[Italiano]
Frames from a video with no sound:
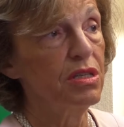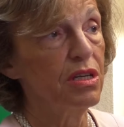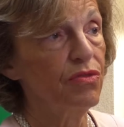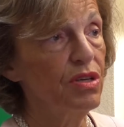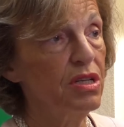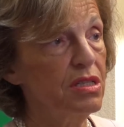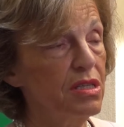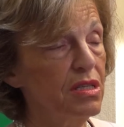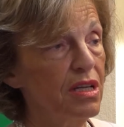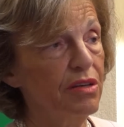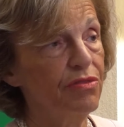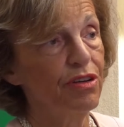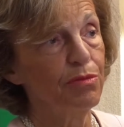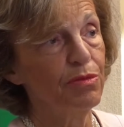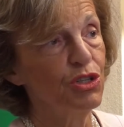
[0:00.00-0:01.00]
servizi
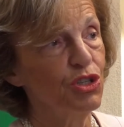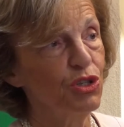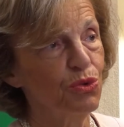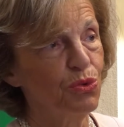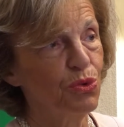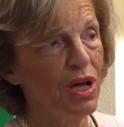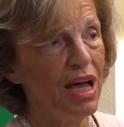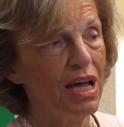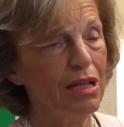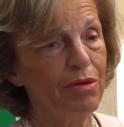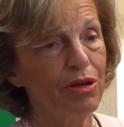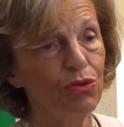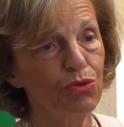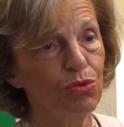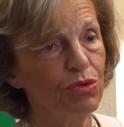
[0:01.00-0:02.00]
nelle farmacie rurali
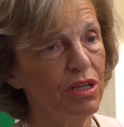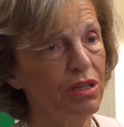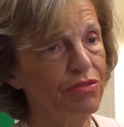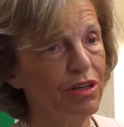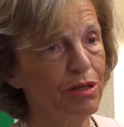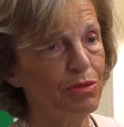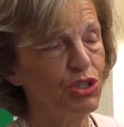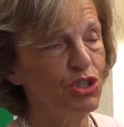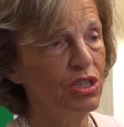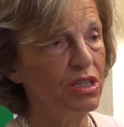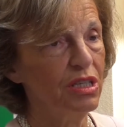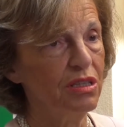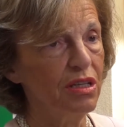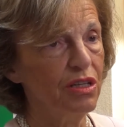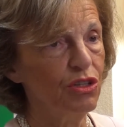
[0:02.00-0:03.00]
ma in tutte le farmacie
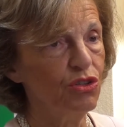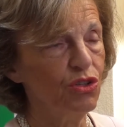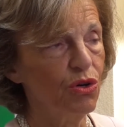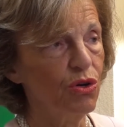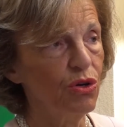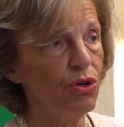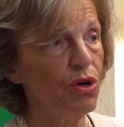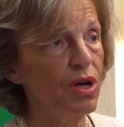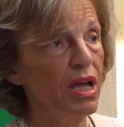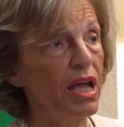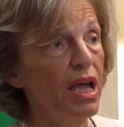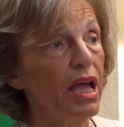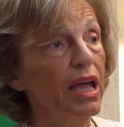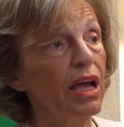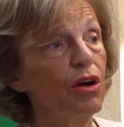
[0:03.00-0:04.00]
del territorio
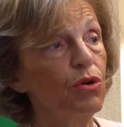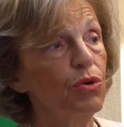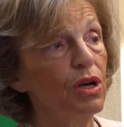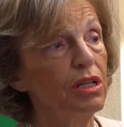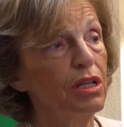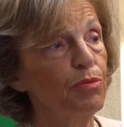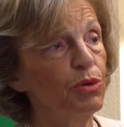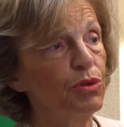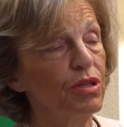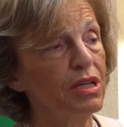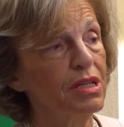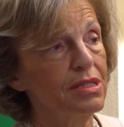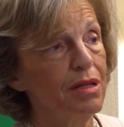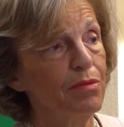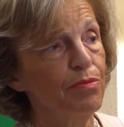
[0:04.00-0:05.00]
e ancora nel
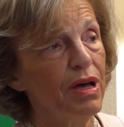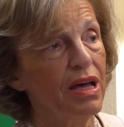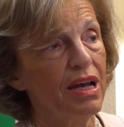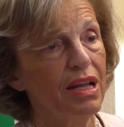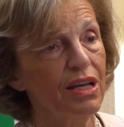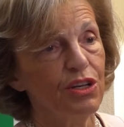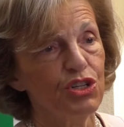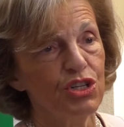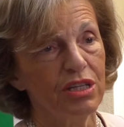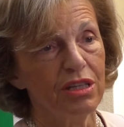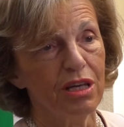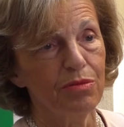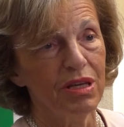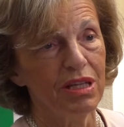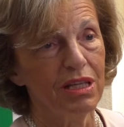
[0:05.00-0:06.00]
poter stampare la
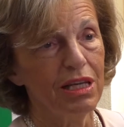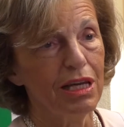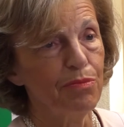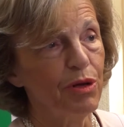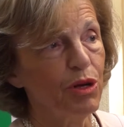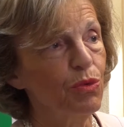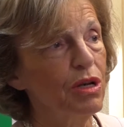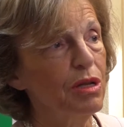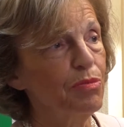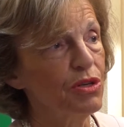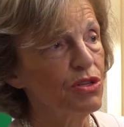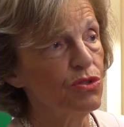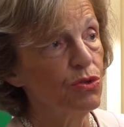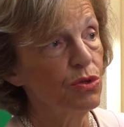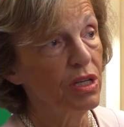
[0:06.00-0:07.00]
ricetta medica per quelle
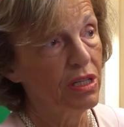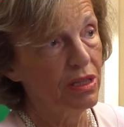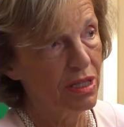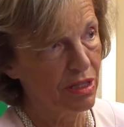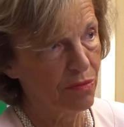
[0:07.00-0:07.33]
persone